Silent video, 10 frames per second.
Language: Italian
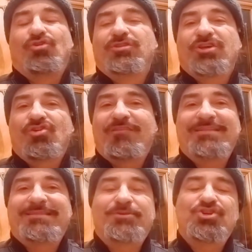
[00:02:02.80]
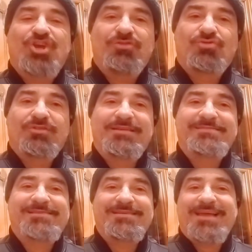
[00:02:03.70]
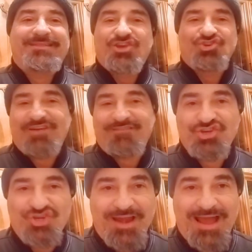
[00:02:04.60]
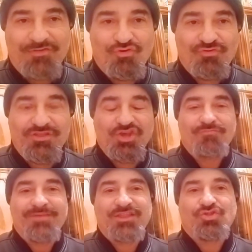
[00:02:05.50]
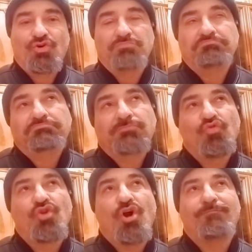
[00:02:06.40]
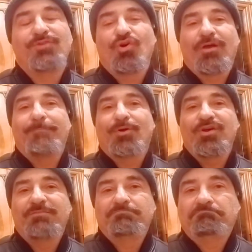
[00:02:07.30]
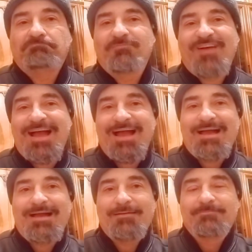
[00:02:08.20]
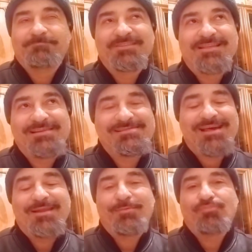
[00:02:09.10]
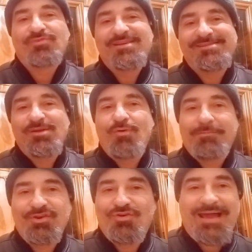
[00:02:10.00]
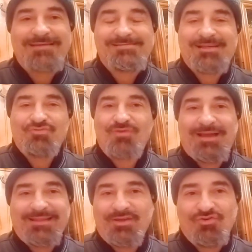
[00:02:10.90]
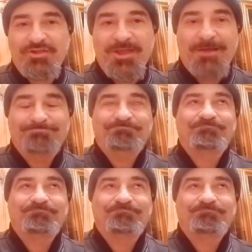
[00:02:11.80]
oltre il 90% degli insegnanti è già vaccinato, quindi io metto un obbligo che poi va a interessare proprio un'esigua minoranza di una categoria.